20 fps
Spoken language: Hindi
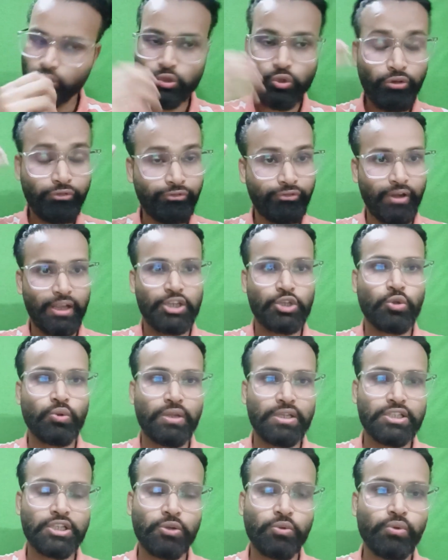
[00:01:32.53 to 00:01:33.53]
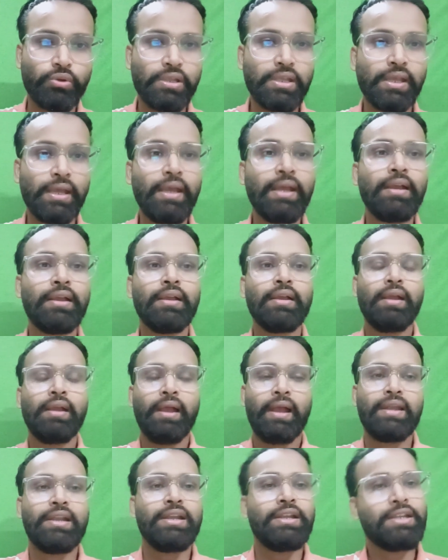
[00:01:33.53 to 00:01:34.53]
है उसको फ्रेश होना जरूरी है
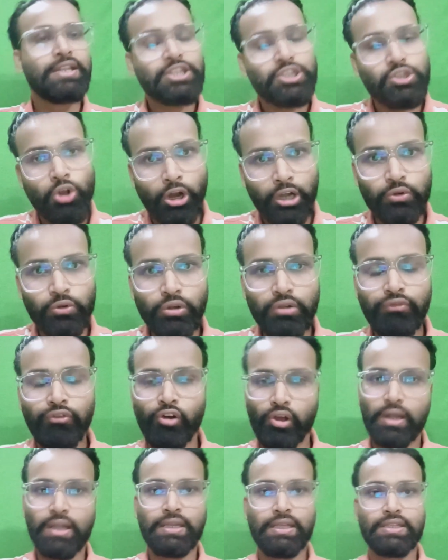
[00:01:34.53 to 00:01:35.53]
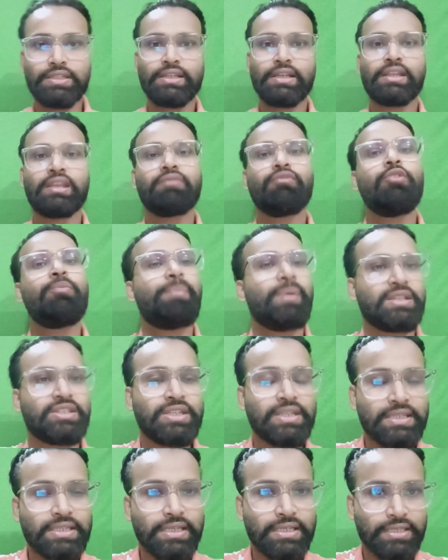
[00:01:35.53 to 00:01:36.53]
एंड इट इज़ नॉट गुड फॉर ए टीचर कि वो
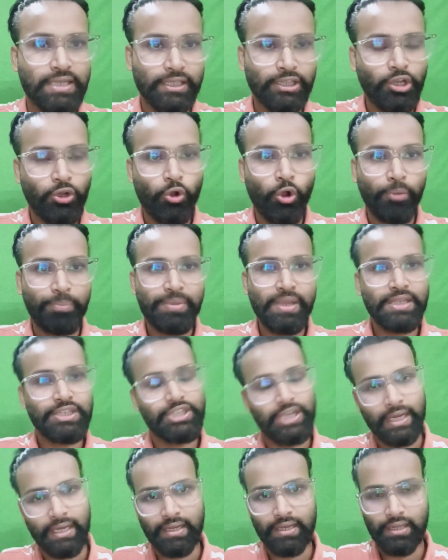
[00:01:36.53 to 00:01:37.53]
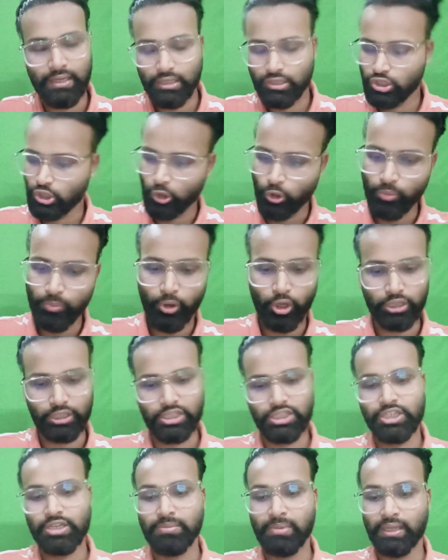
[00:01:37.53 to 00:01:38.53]
25 से ज़्यादा कॉपियाँ चेक करे चलो बहुत
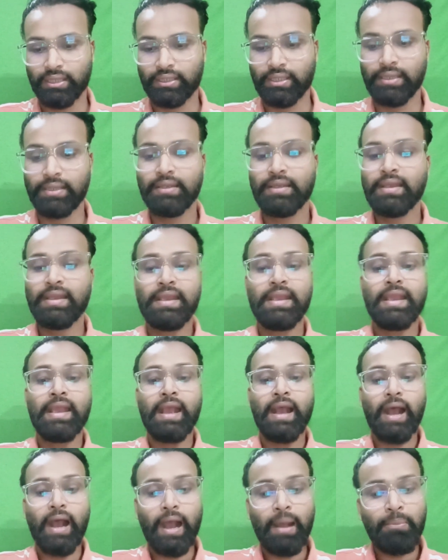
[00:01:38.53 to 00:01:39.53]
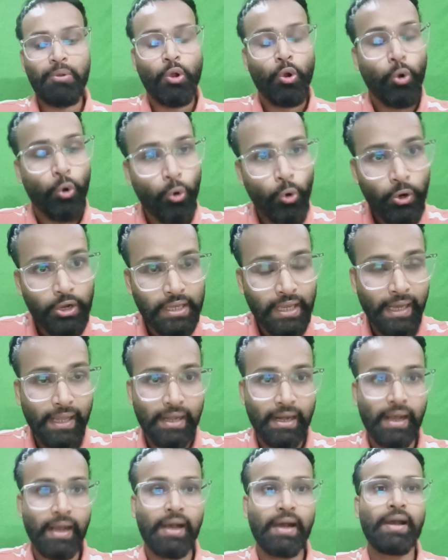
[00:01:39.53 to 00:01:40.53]
अच्छी बात है अब हो क्या
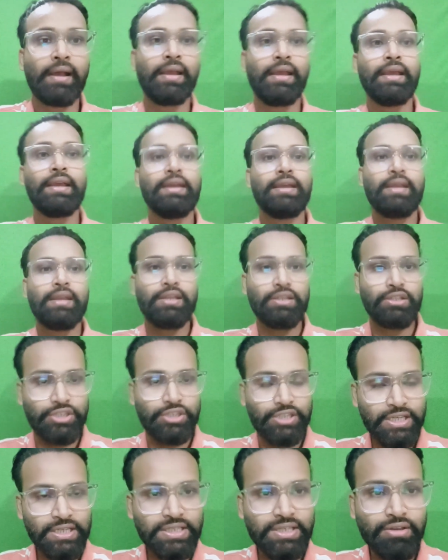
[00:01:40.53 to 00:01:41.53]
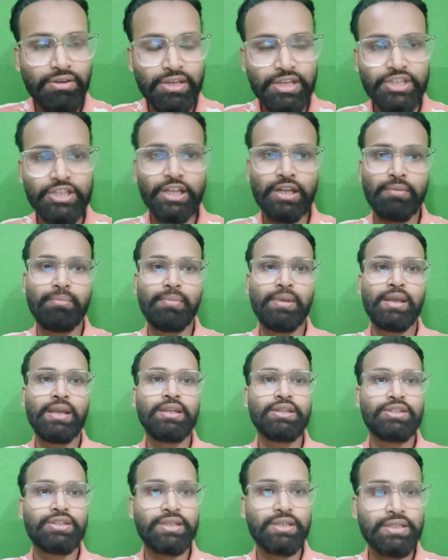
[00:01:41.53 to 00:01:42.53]
रहा है जिस रीजन
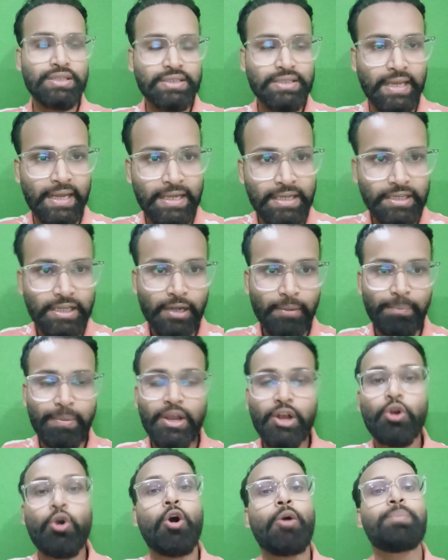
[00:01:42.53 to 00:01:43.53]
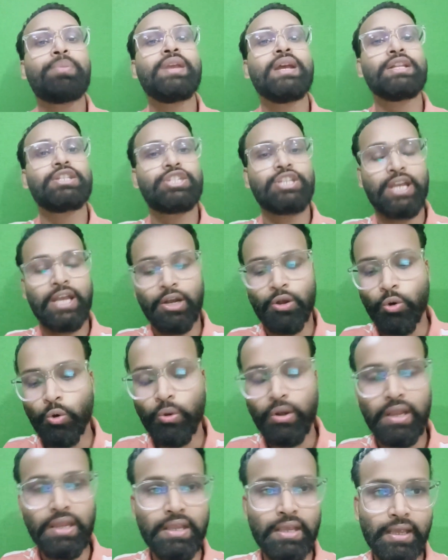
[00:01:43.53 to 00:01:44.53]
में जिस सेंटर पे कॉपियां चेक
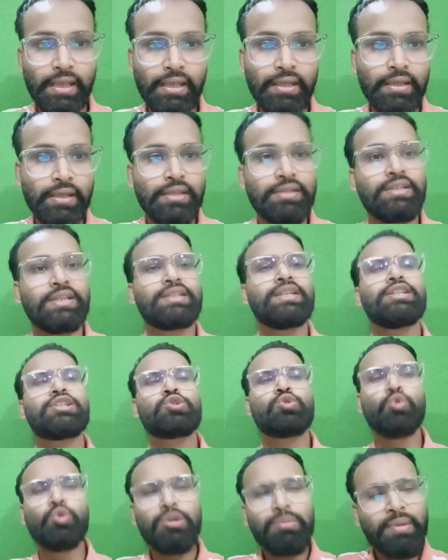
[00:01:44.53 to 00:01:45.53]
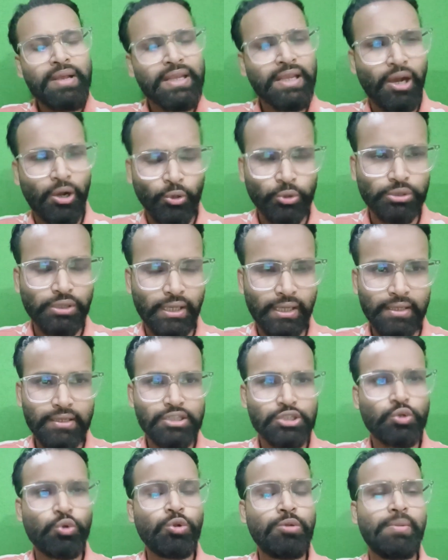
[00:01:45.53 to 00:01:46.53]
हो रही हैं जैसे स्कूल में क्या होता है
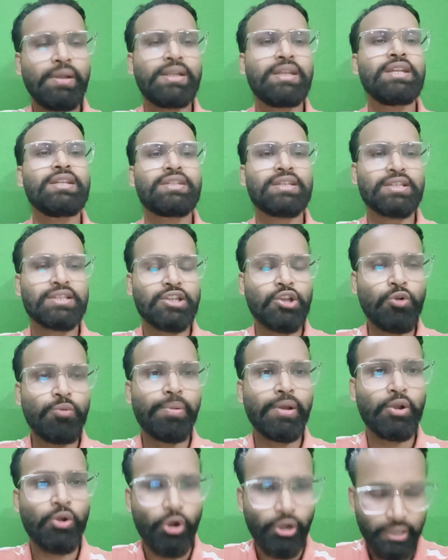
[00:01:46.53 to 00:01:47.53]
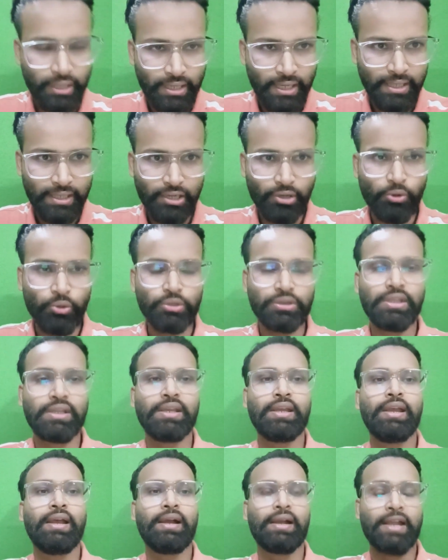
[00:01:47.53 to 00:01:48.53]
स्कूल में टीचर्स के ऊपर कोऑर्डिनेटर होते
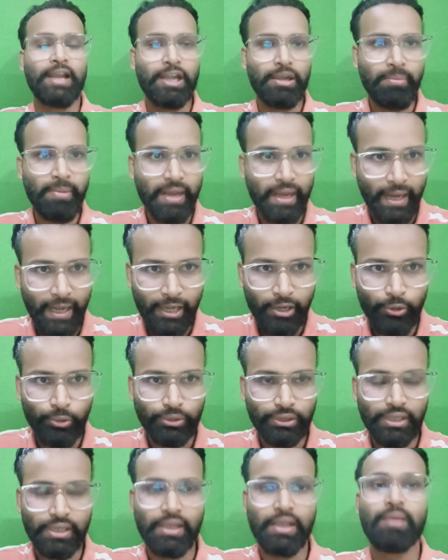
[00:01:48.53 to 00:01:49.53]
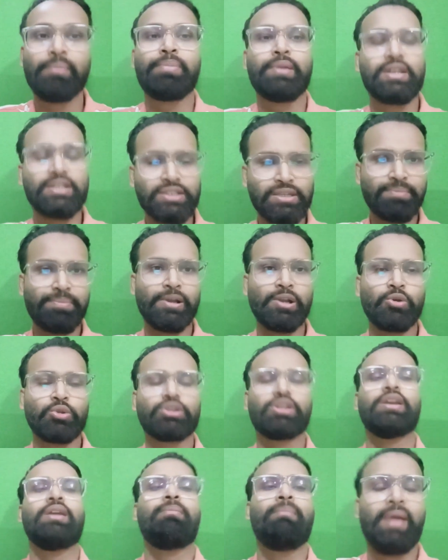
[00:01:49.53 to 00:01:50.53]
हैं एकेडमिक हेड होते हैं प्रिंसिपल
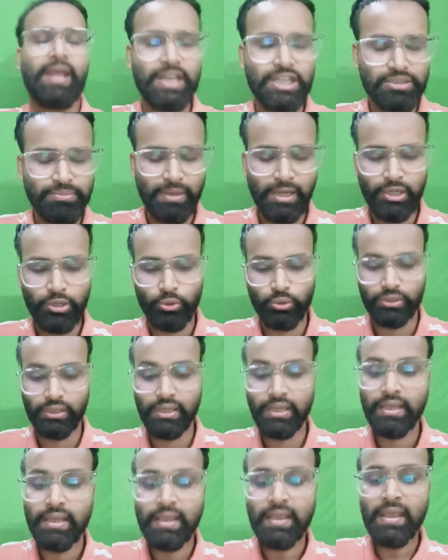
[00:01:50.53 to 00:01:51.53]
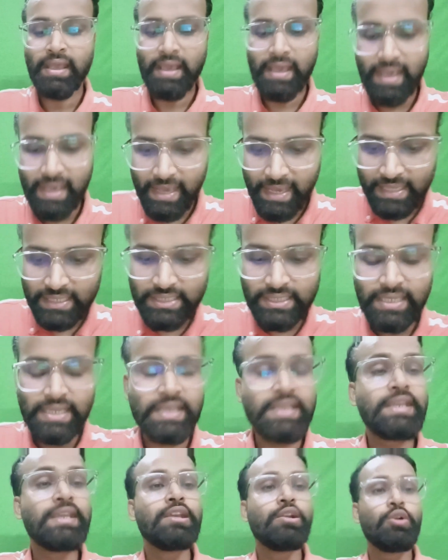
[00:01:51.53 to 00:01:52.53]
होते हैं मैनेजमेंट होते हैं ऐसे
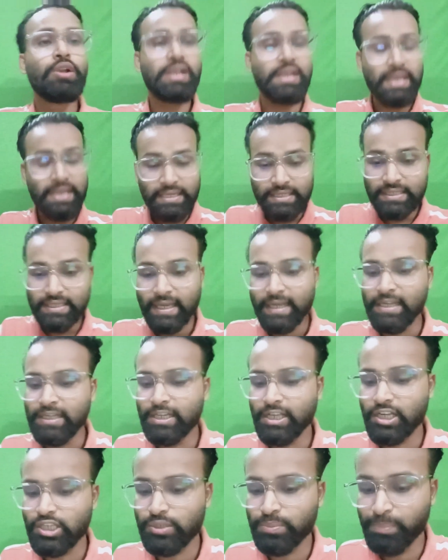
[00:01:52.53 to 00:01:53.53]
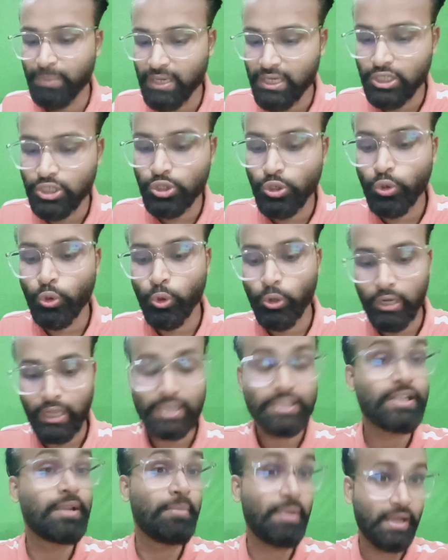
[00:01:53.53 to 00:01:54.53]
ही इन सेंटर्स पे जो
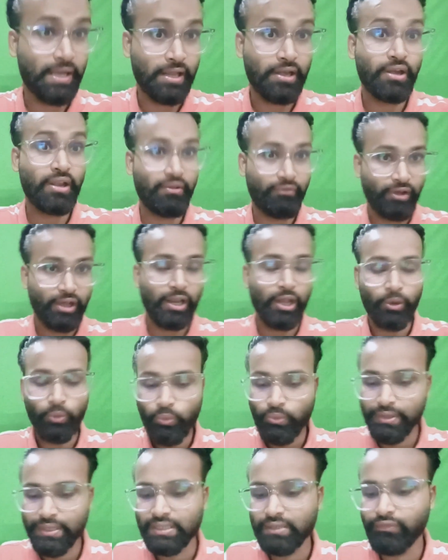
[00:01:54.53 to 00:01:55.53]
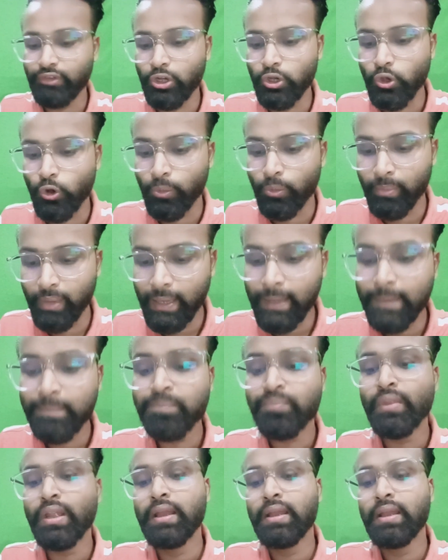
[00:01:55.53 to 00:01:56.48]
खुलासा मैं करने वाला हूं इस वीडियो में